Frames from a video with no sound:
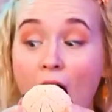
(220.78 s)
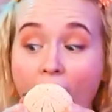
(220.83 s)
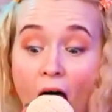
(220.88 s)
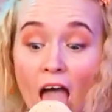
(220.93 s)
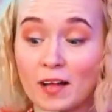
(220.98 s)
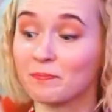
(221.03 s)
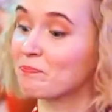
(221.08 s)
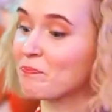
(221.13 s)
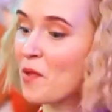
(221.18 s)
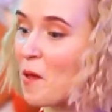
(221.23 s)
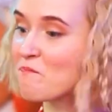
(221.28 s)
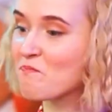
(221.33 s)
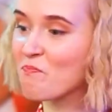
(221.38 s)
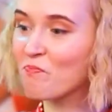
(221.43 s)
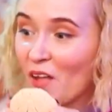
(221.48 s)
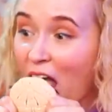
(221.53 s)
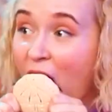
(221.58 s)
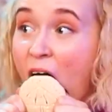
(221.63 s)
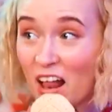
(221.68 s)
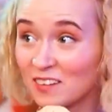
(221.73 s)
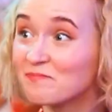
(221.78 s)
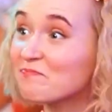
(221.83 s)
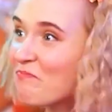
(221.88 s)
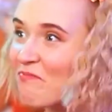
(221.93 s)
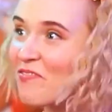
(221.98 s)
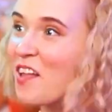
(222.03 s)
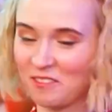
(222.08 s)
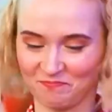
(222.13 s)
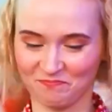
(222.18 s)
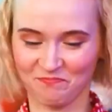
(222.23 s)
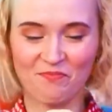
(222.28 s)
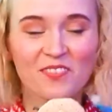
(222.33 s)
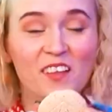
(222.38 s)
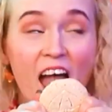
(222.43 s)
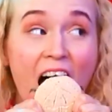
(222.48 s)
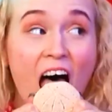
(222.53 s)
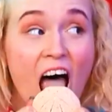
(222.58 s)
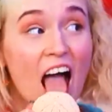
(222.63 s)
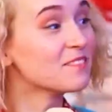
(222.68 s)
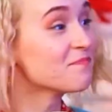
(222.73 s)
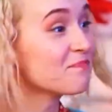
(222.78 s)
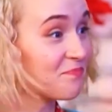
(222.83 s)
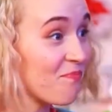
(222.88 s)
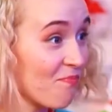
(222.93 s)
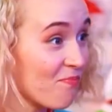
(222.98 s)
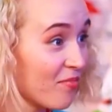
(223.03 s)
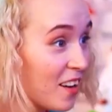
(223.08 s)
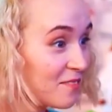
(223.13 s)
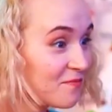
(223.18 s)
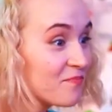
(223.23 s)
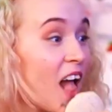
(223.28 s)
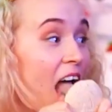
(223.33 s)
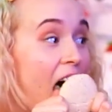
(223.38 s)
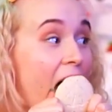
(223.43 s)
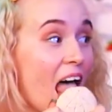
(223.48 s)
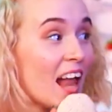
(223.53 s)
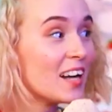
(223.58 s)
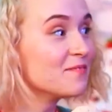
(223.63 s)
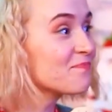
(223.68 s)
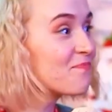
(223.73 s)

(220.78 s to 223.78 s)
Bánh quy đã xong hết chưa Vậy thì cuộc thi sẽ bắt